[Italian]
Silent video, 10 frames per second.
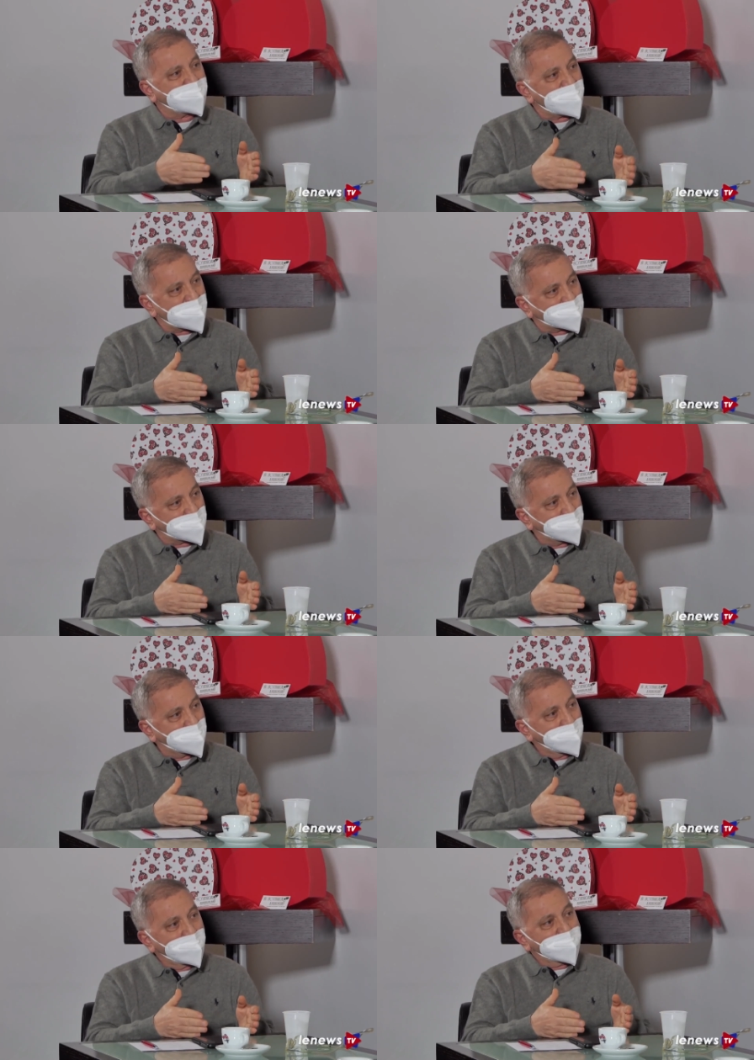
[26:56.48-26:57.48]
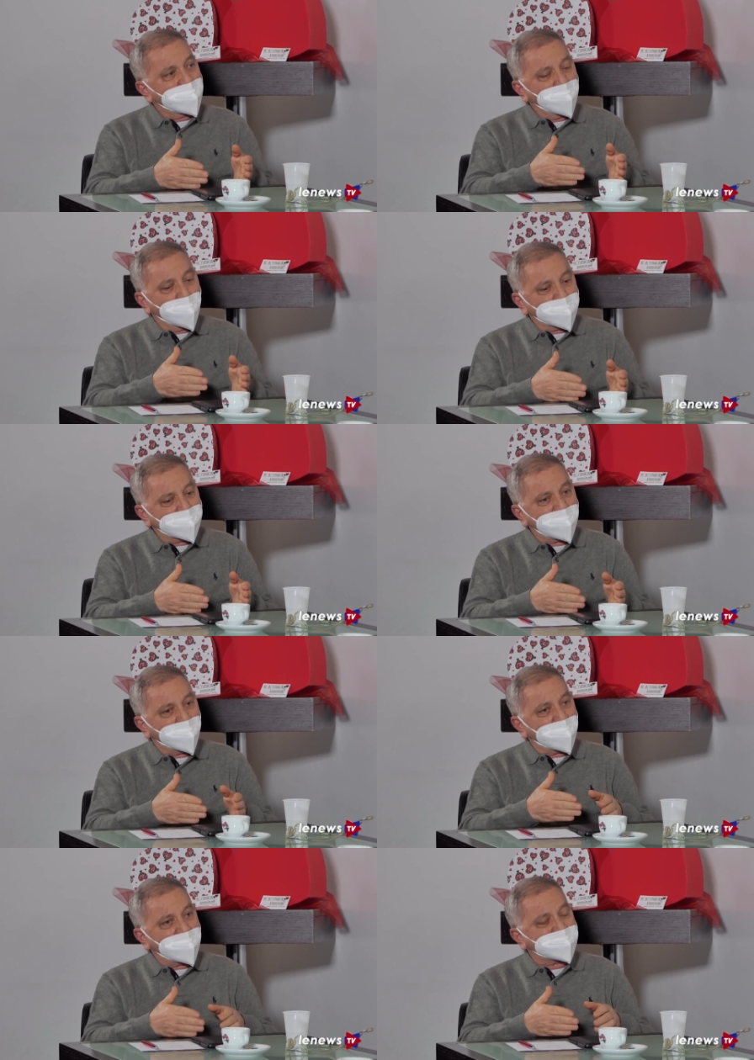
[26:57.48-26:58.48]
reali che non
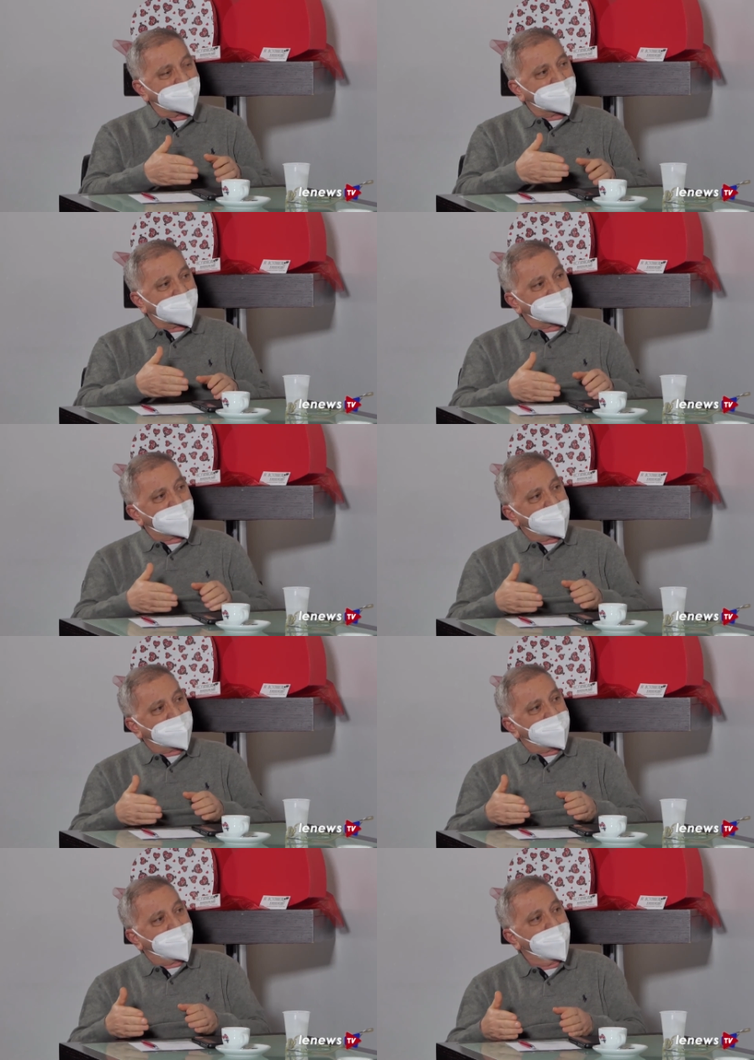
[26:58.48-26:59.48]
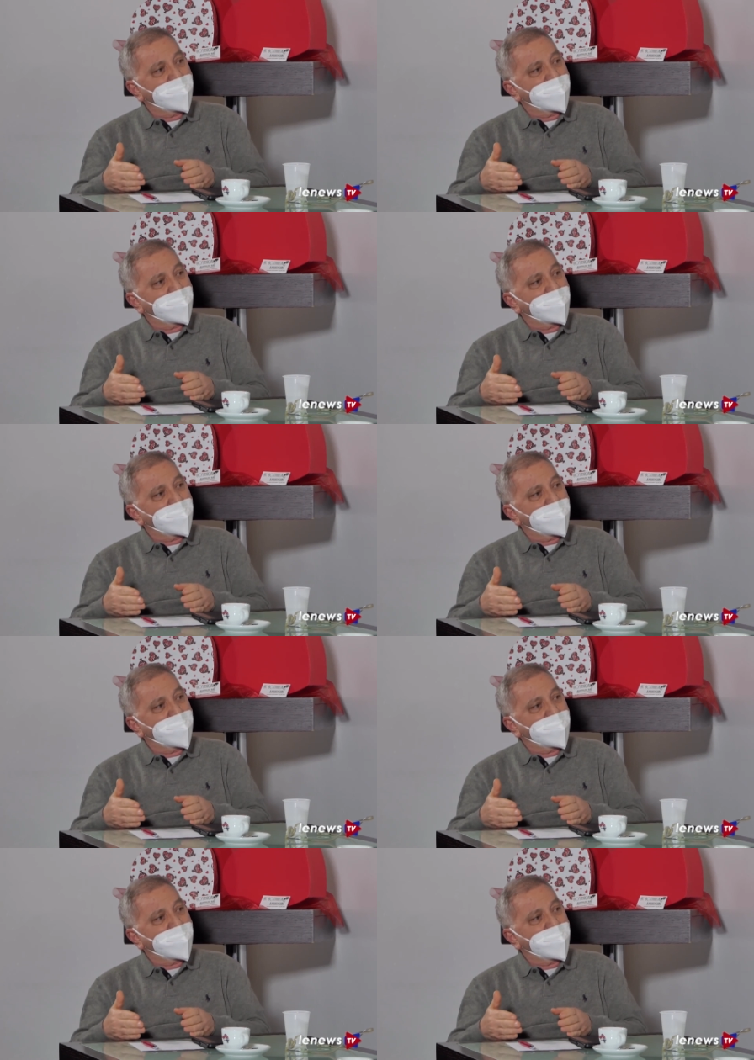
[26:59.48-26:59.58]
potevano essere tracciati